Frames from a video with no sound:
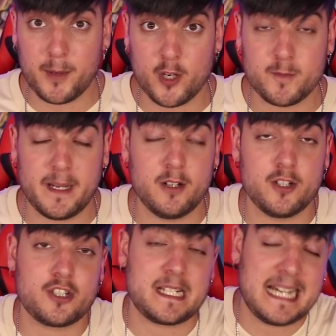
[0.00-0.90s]
por los
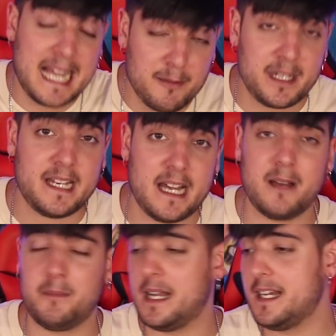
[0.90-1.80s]
pelos,
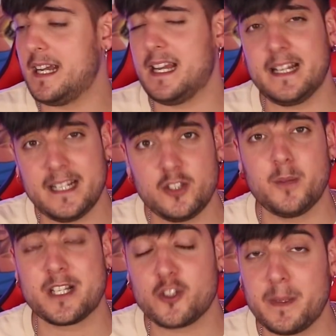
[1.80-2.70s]
Gavira, ¿vale? El grito
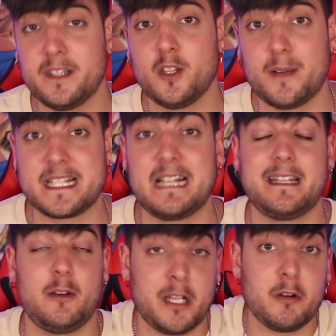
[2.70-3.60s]
me ha sorprendido
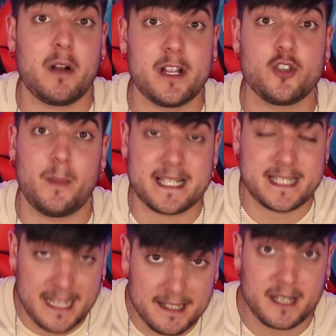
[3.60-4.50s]
bastante y lo creo que lo ha hecho
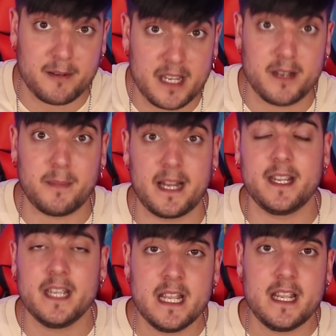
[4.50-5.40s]
bastante bien,
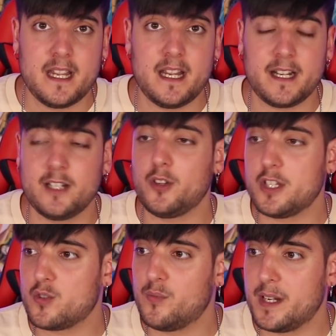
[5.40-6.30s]
¿vale? El grito
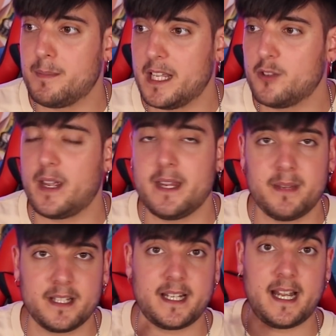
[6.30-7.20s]
de sufrimiento ahí
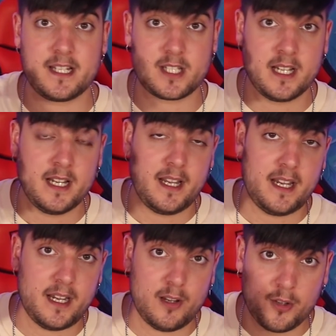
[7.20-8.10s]
mientras
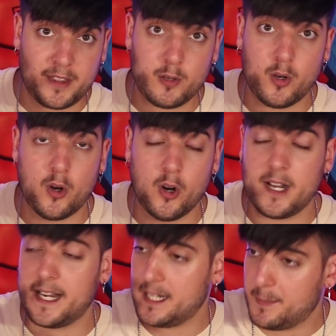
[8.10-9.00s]
eh, Ozaru
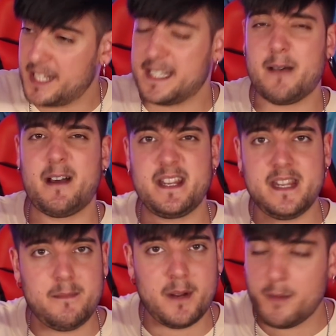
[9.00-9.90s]
Gohan le apretaba
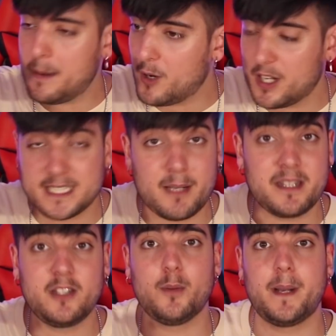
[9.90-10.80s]
ahí, pero vamos, que le estaba
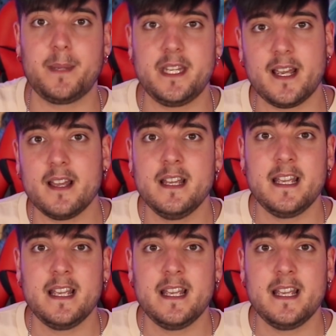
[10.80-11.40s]
haciendo papilla